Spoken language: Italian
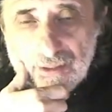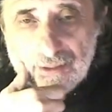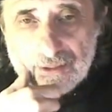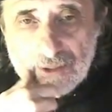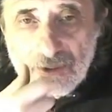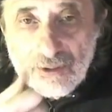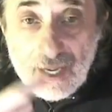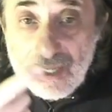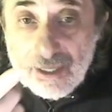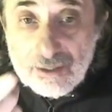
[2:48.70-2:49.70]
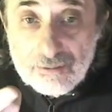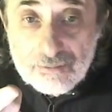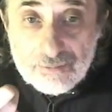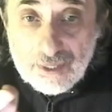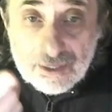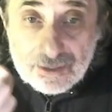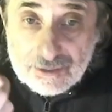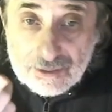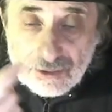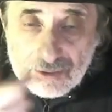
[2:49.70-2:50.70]
sono l'aria con
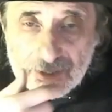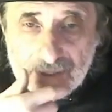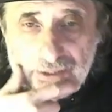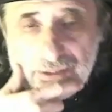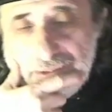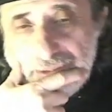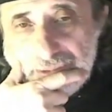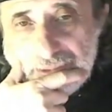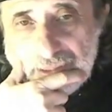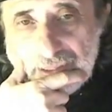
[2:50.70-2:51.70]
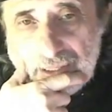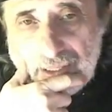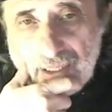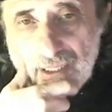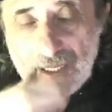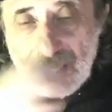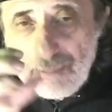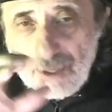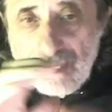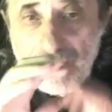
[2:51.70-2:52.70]
variazioni e
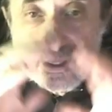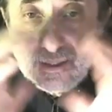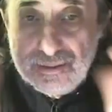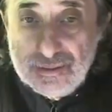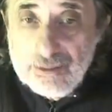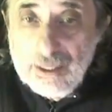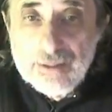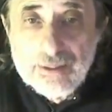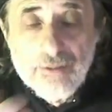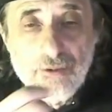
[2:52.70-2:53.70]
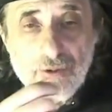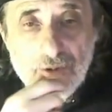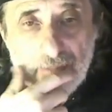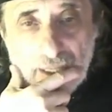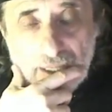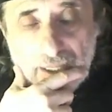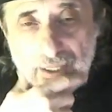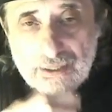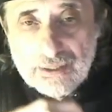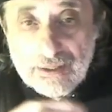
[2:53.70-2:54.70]
poi l'aria l'altra
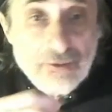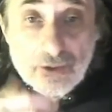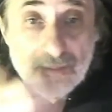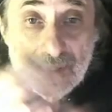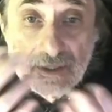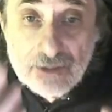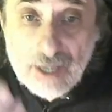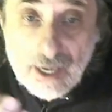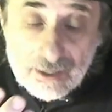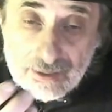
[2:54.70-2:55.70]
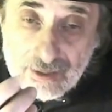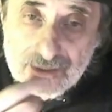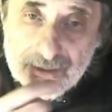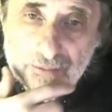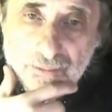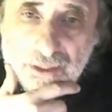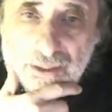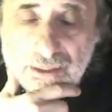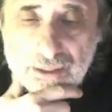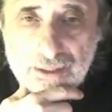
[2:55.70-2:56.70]
forma, la forma sonata. Insomma.
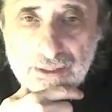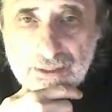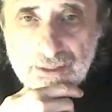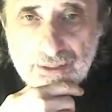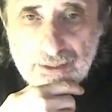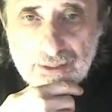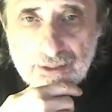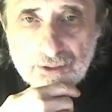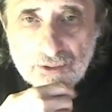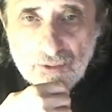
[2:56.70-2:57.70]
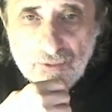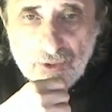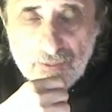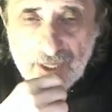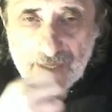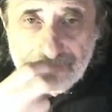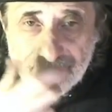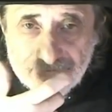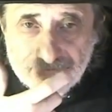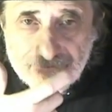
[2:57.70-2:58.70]
Sono forme
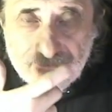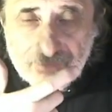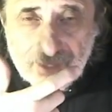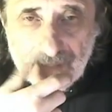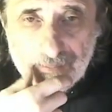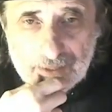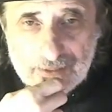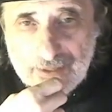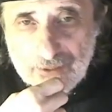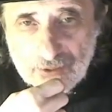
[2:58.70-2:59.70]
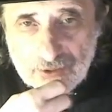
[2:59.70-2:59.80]
che appartengono